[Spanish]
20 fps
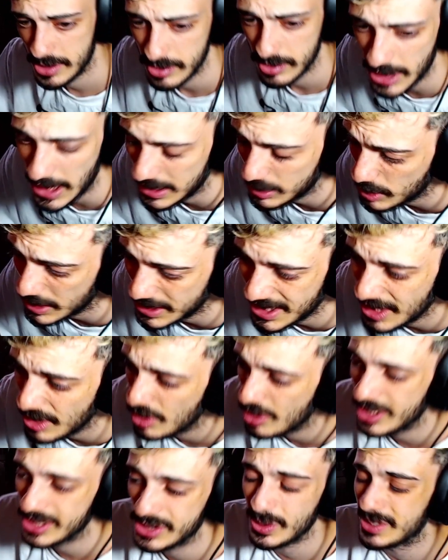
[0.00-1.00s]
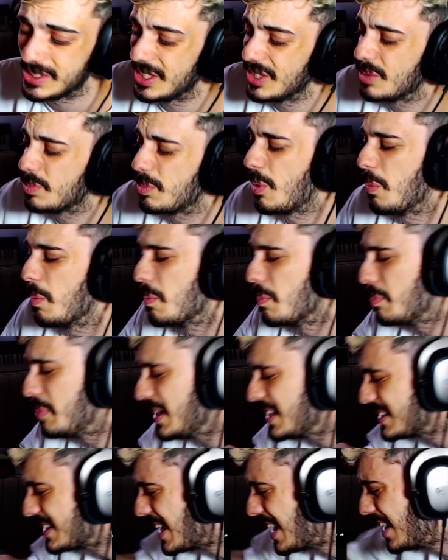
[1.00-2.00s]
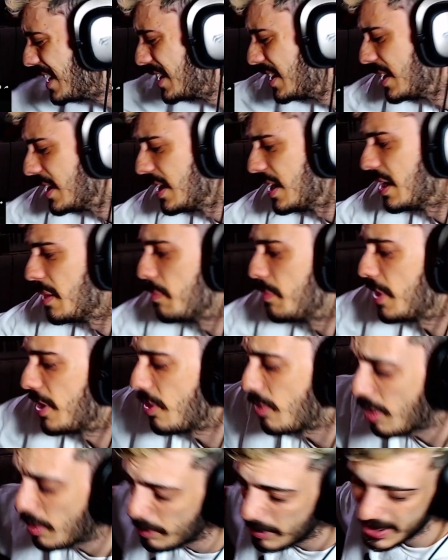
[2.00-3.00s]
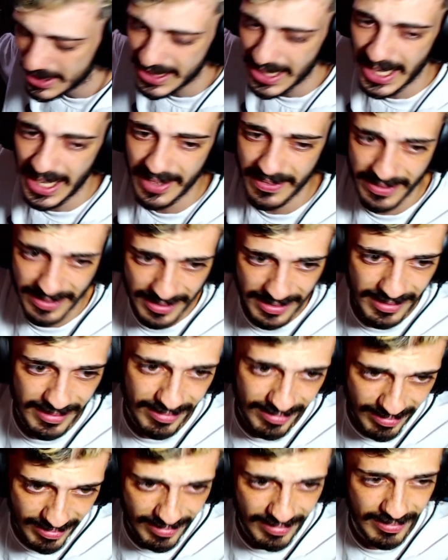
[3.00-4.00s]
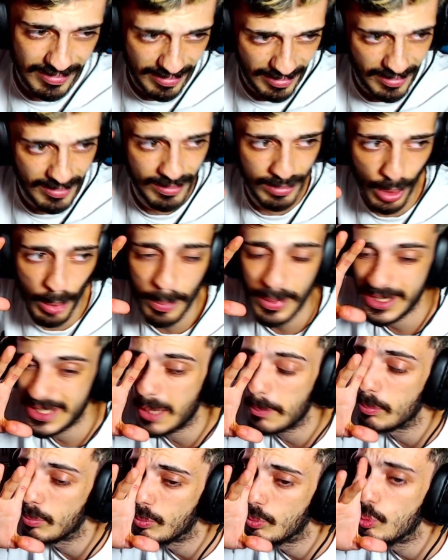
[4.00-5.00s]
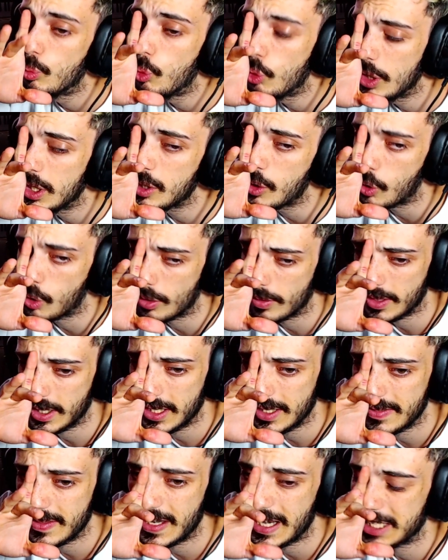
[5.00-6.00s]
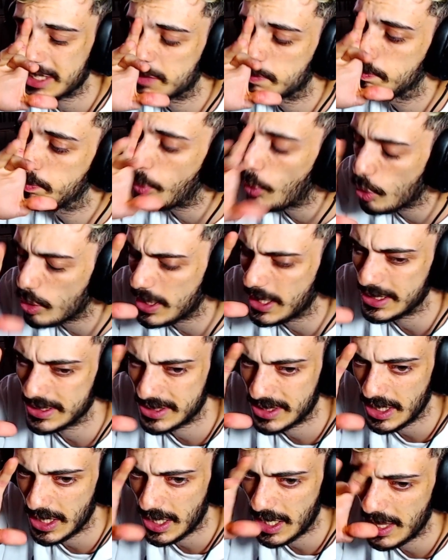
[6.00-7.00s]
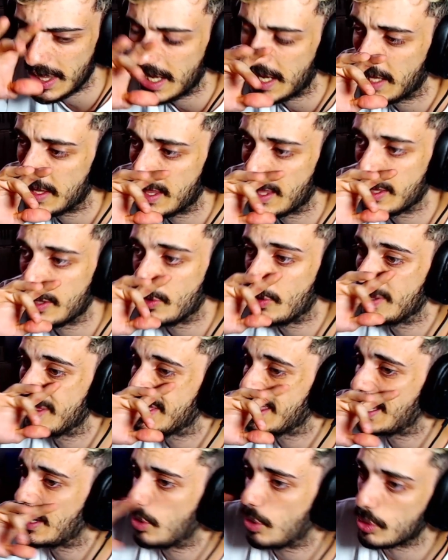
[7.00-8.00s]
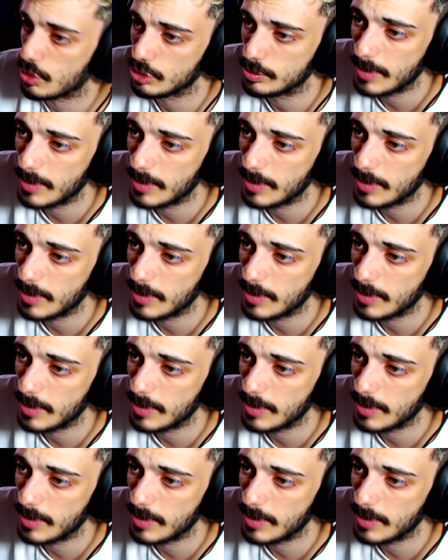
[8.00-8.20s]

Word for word: O sea, esto ha sido, esto ha sido bombita, pero bombita bombita muy gorda, ¿eh? de las pocas que quedan a día de hoy, de locos.